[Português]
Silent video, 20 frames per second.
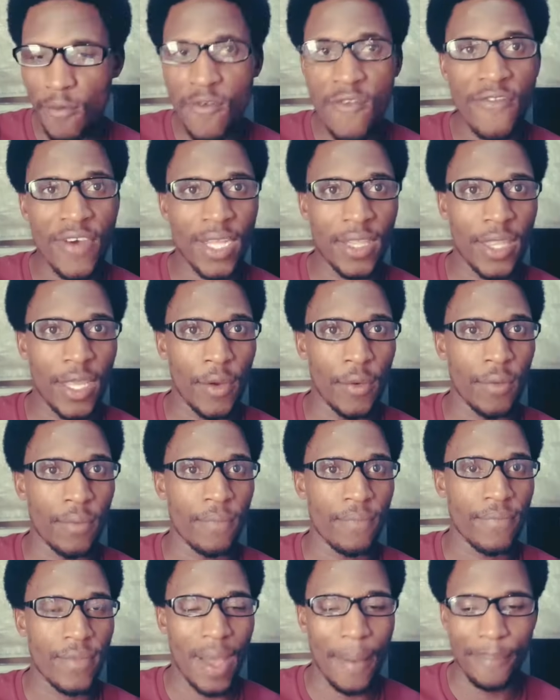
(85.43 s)
invadiu
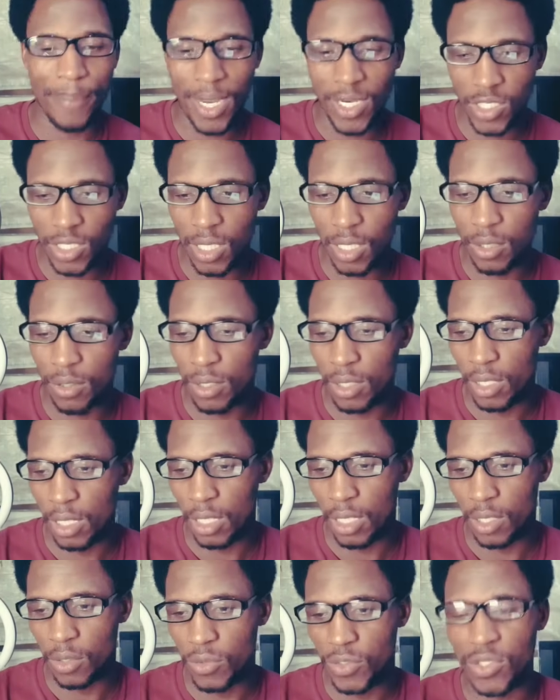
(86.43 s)
a página
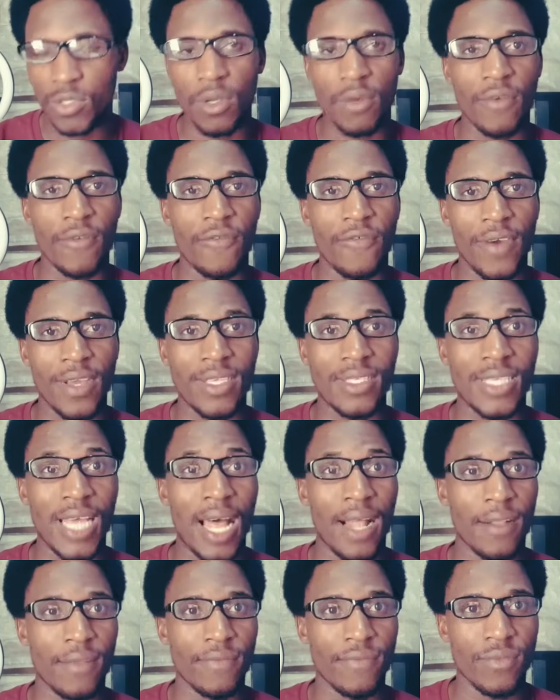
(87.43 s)
de, do senhor
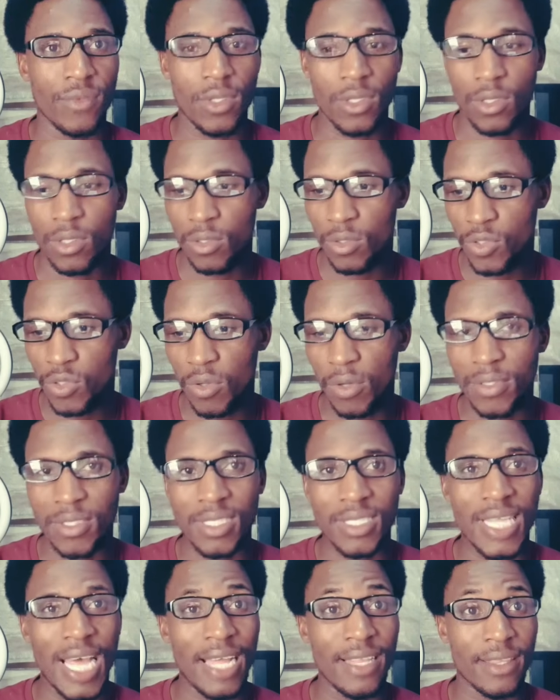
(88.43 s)
Faisal, do senhor
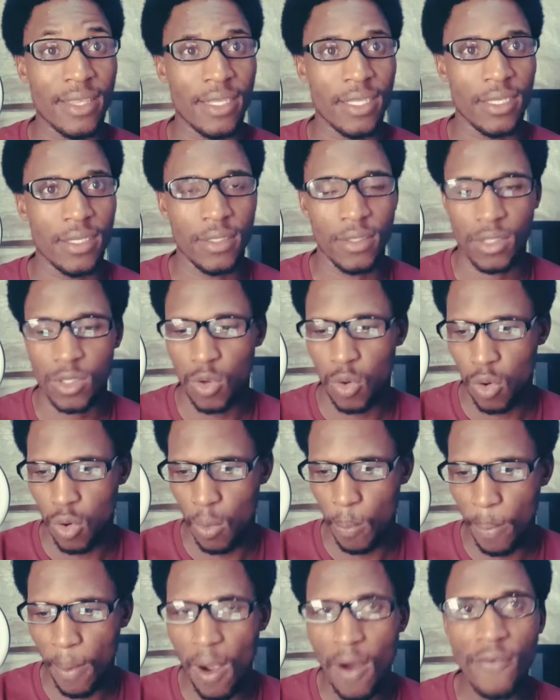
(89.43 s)
Cidade.
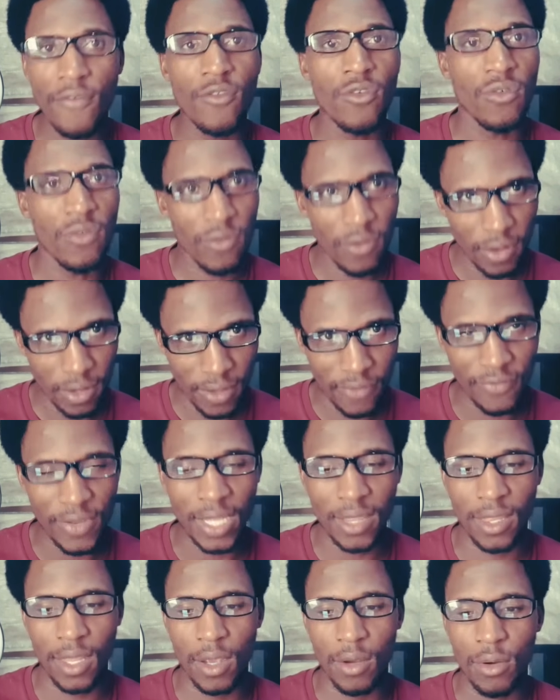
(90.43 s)
O povo
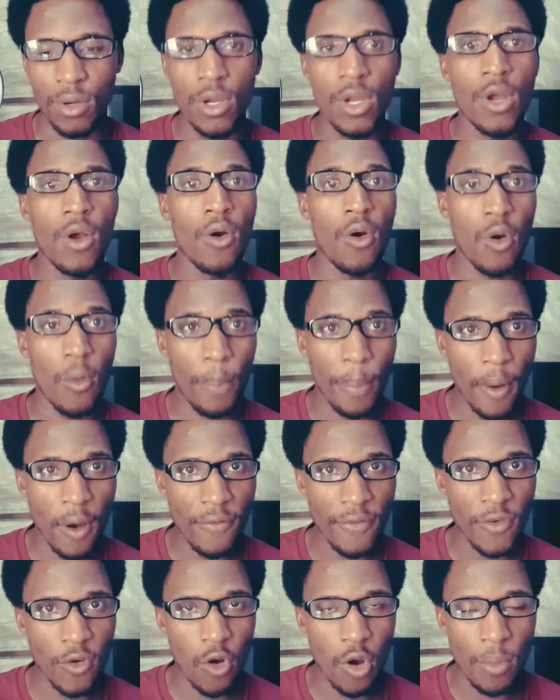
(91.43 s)
invadiu, o
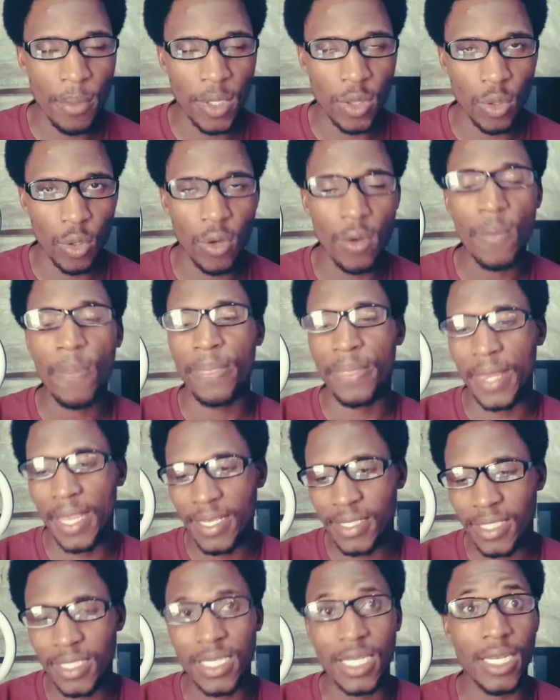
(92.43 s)
povo comentou,
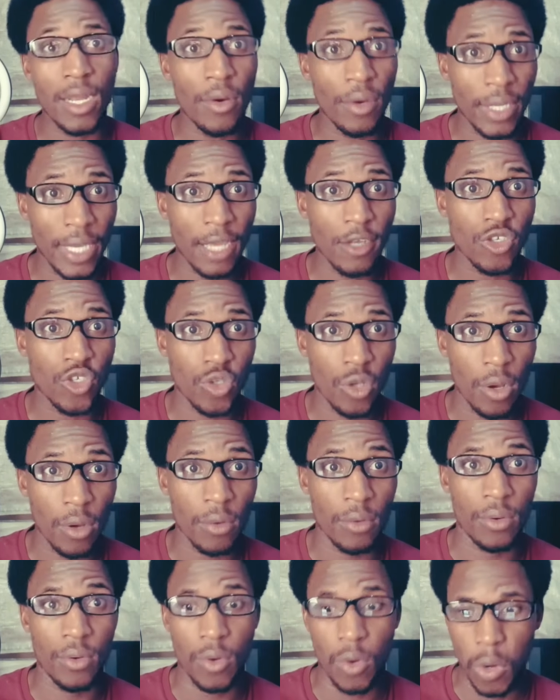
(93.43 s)
disse que não quer
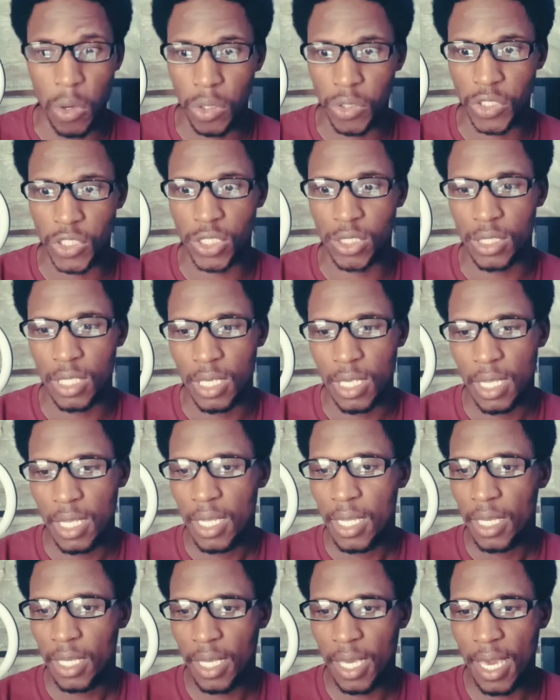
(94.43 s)
jogo hoje,
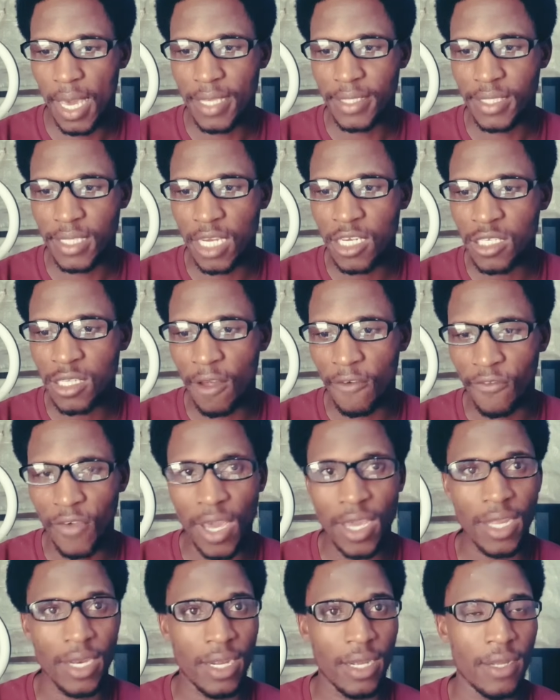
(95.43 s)
que é
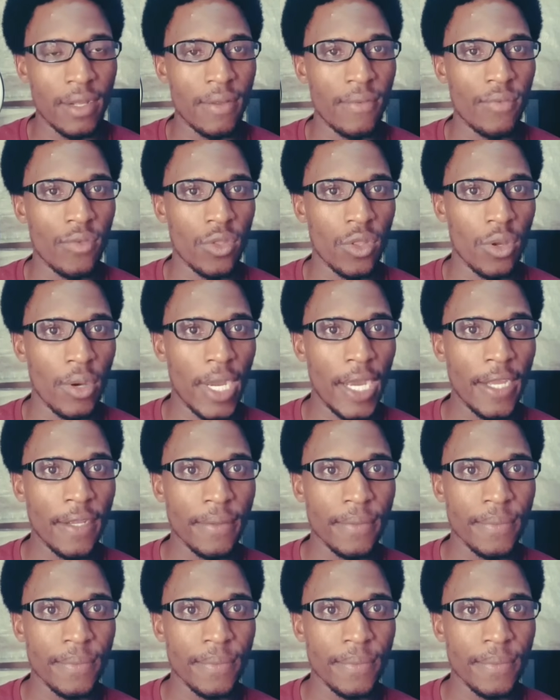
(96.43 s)
sexta-feira, não é?